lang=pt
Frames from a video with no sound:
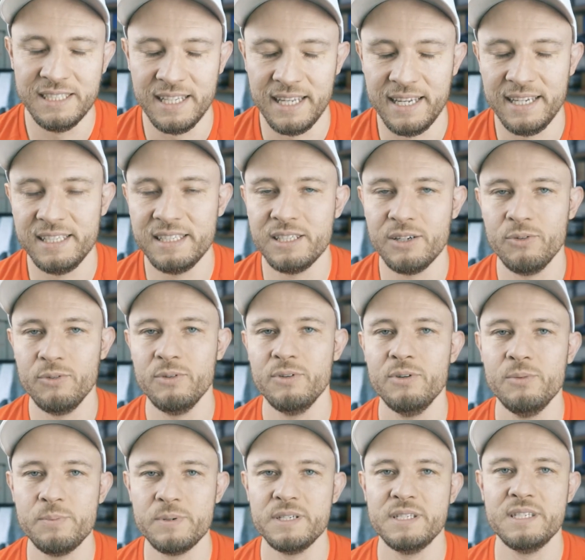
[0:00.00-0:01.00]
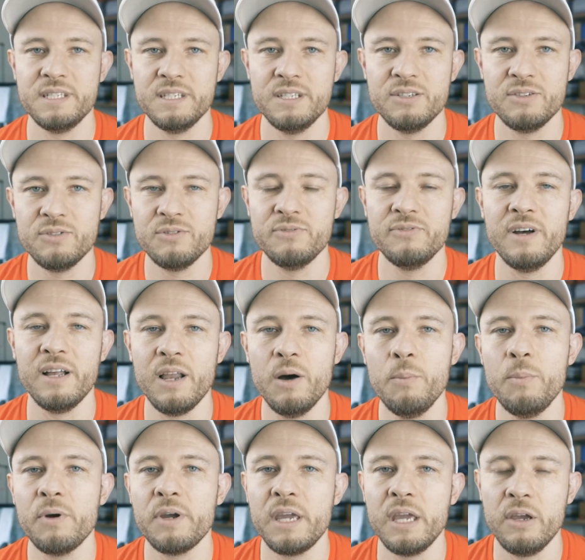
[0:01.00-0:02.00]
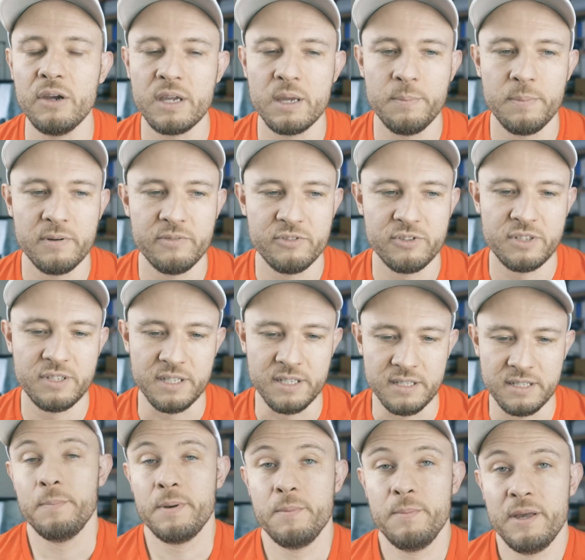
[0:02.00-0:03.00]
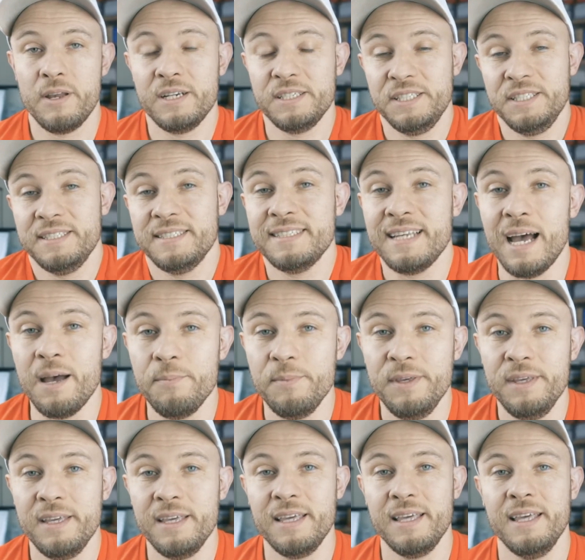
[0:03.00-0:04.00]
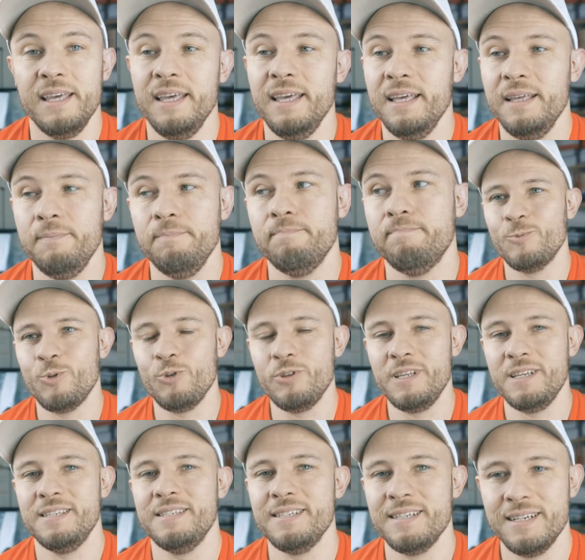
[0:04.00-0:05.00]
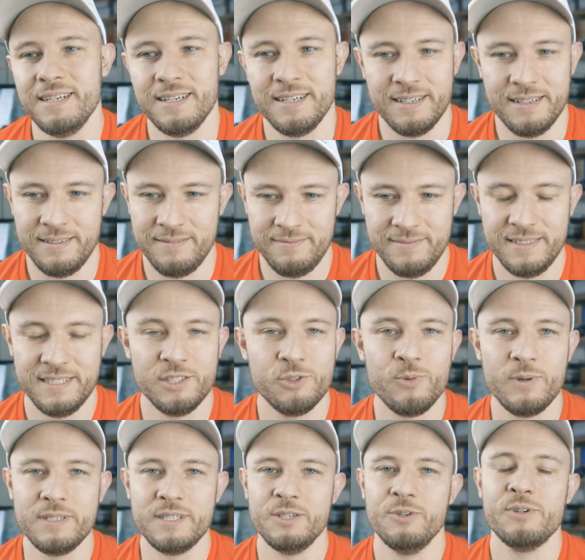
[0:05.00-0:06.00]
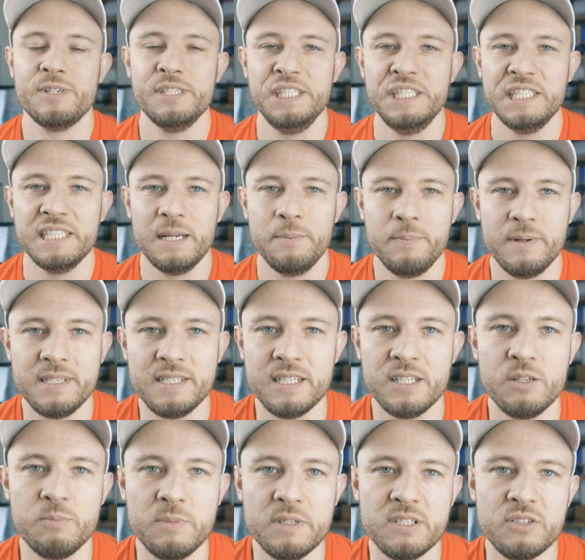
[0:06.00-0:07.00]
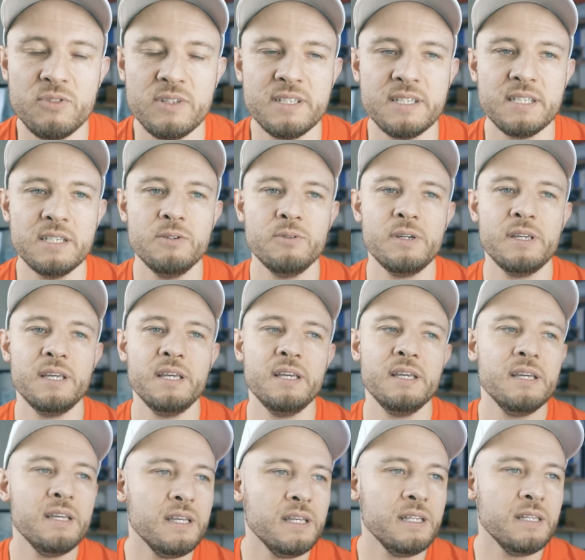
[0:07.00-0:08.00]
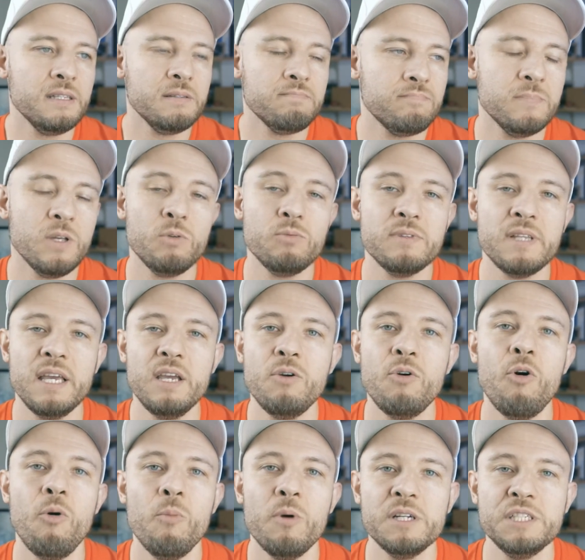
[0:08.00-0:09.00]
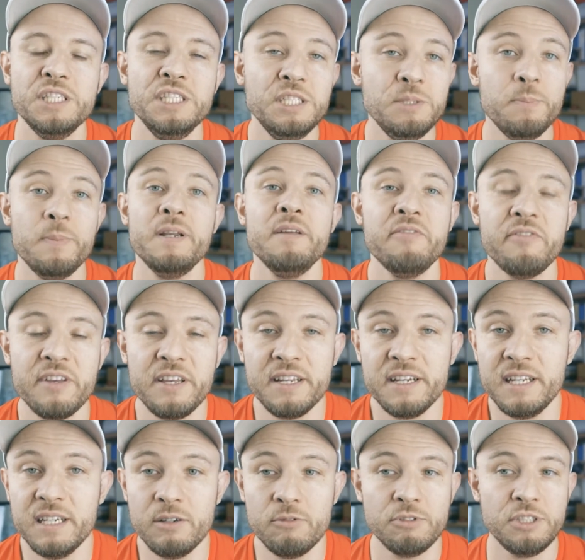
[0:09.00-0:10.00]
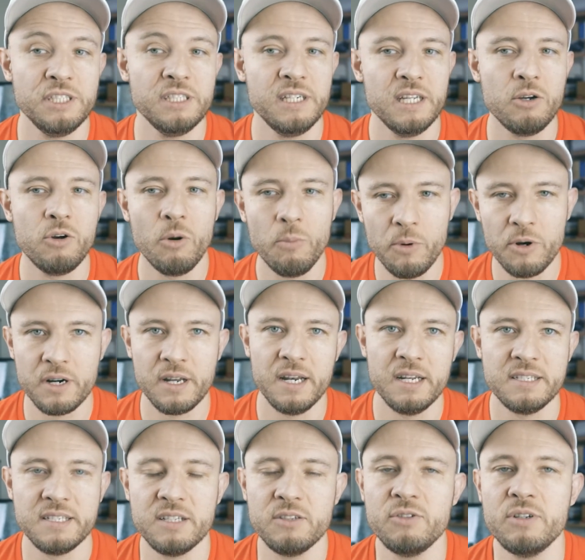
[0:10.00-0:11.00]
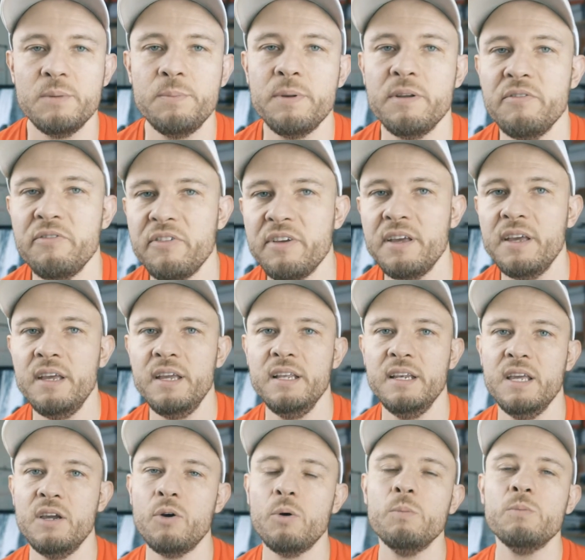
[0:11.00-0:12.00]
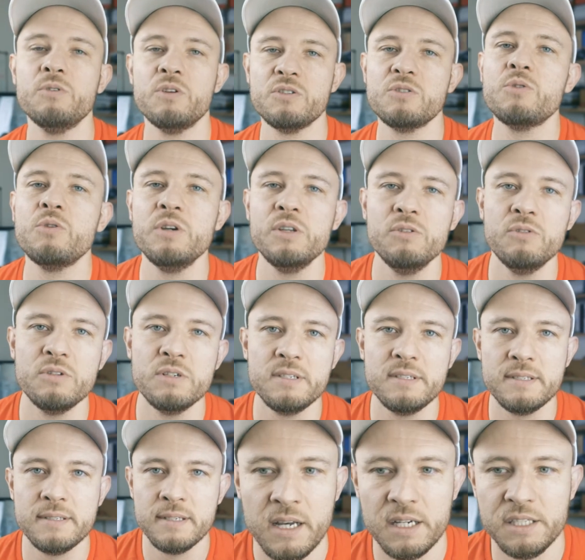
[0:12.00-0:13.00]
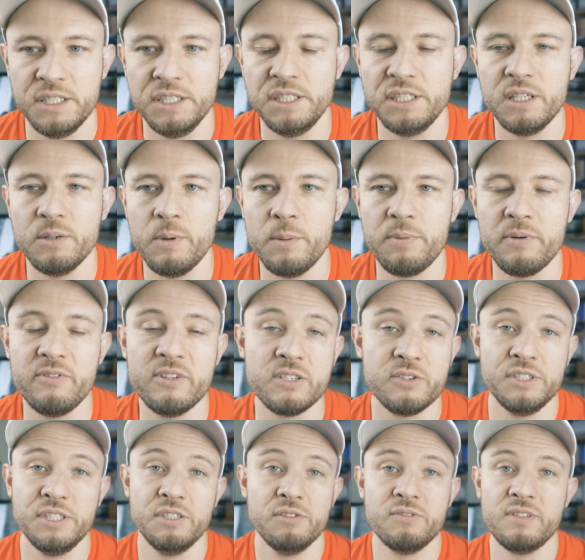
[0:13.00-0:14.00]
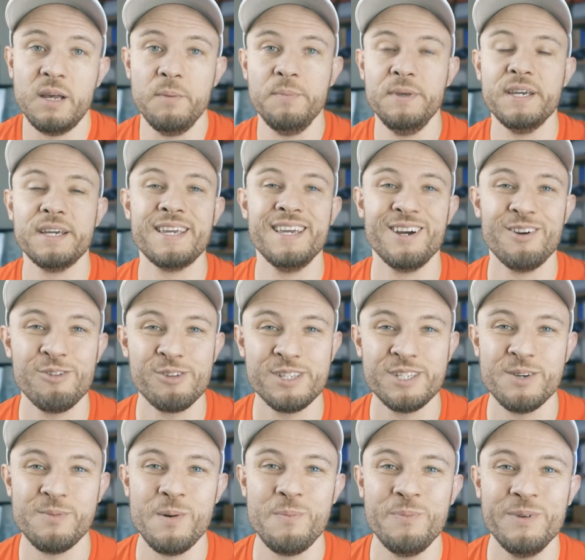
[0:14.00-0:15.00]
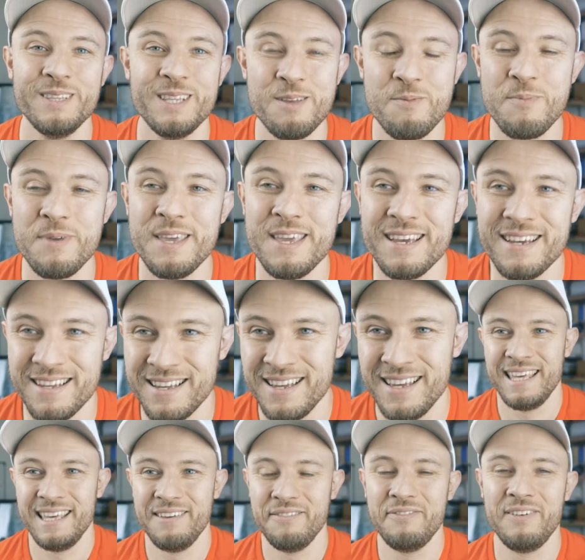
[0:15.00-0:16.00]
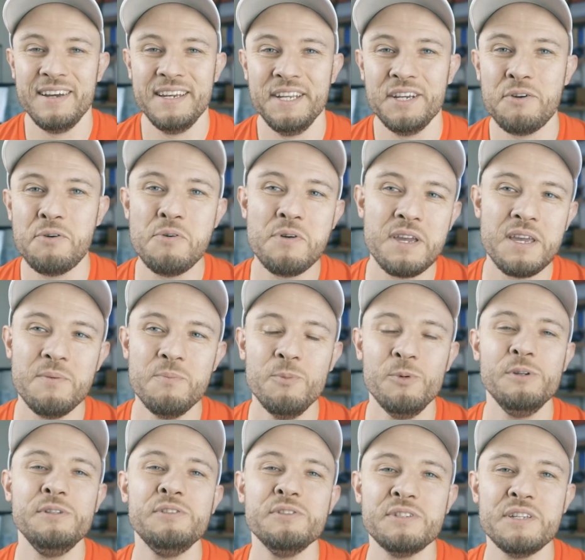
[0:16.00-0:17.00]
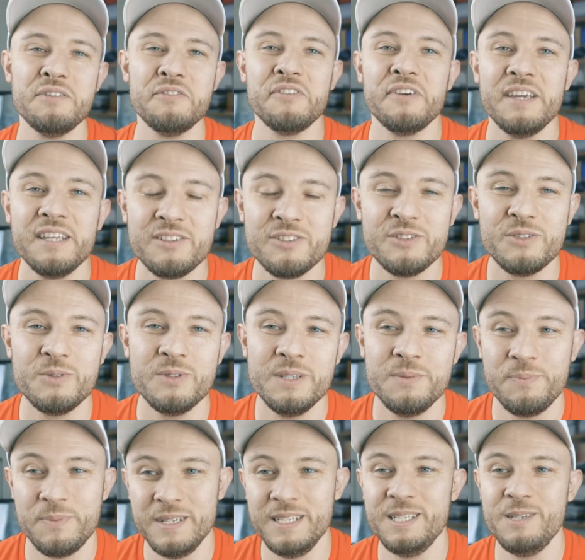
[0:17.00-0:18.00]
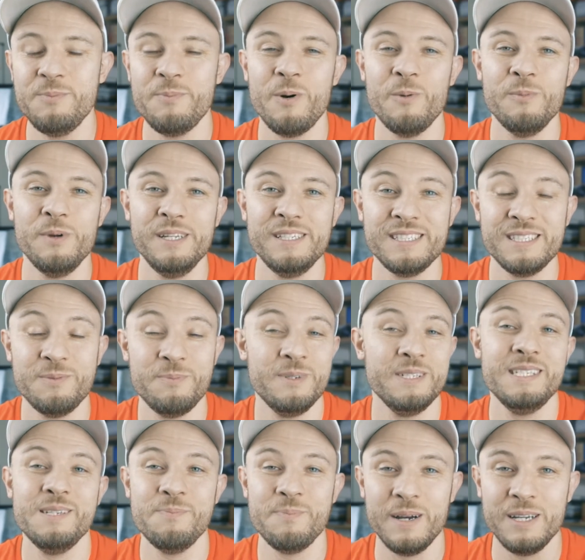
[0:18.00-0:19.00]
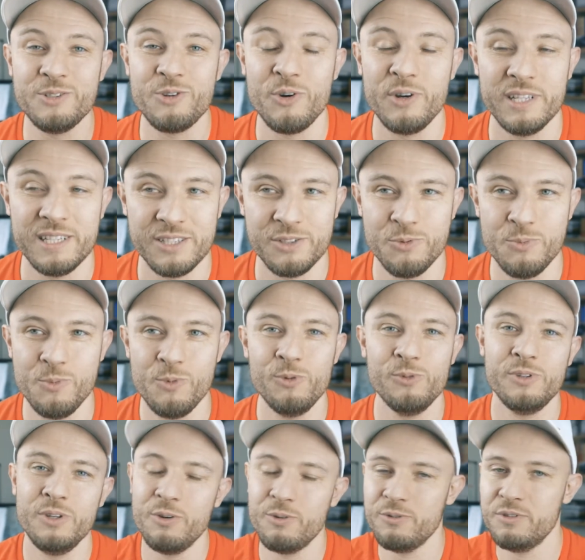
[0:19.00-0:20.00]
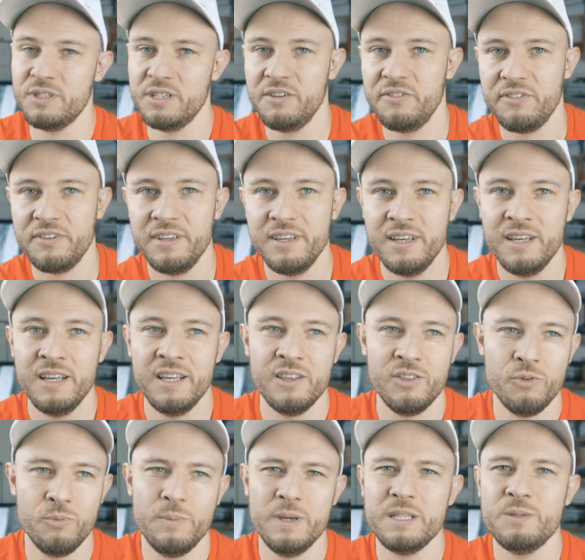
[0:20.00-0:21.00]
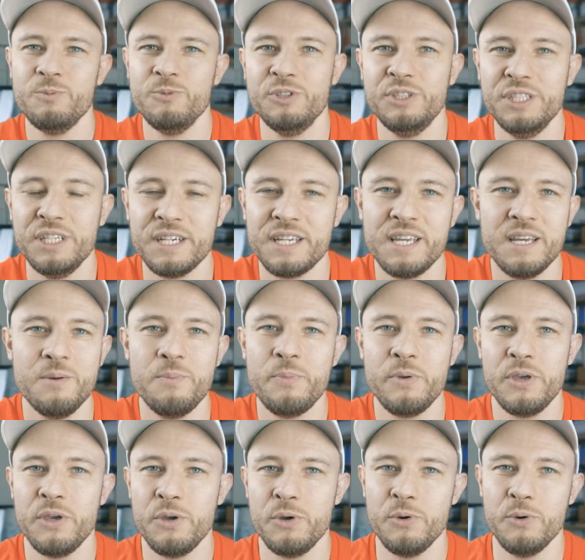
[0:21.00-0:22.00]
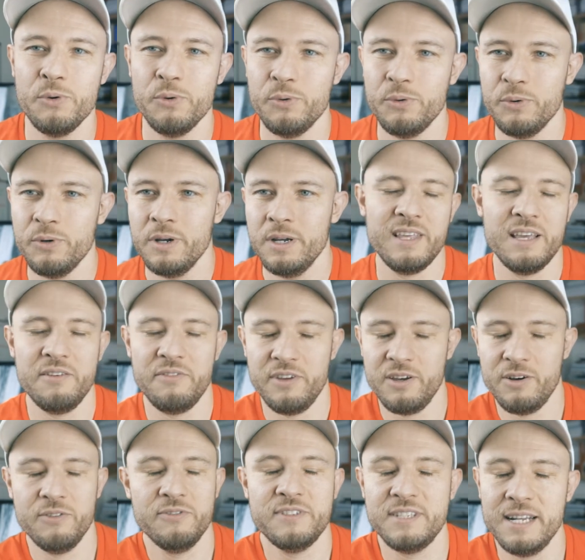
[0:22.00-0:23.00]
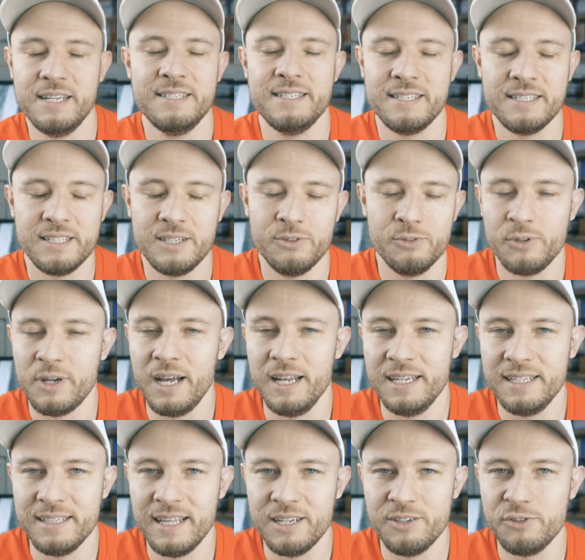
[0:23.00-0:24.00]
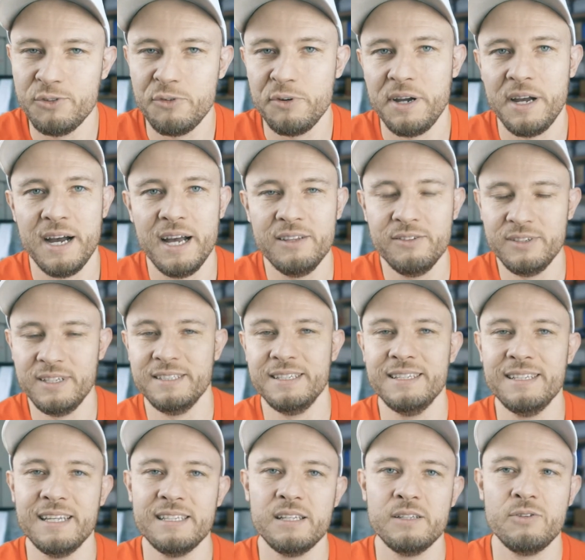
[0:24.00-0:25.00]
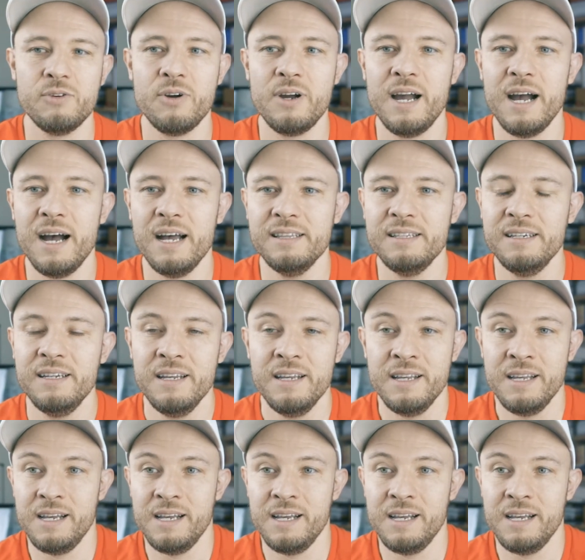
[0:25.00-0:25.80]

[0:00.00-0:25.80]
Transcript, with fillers: Né? Então eu preciso falar um pouquinho aqui para vocês. Primeiro, a gente sabe que toda essa situação que a gente está passando é uma situação que não tem como a gente prever, né? Não tinha nem como a organizadora prever, nem como nós corredores a gente tem uma previsão. A gente não sabia que ia acontecer uma pandemia que faria com que muitos eventos e principalmente as principais corridas no mundo, inclusive no mesmo dia que Uphill teve a oficialização do calendário trocado, né, da data trocada,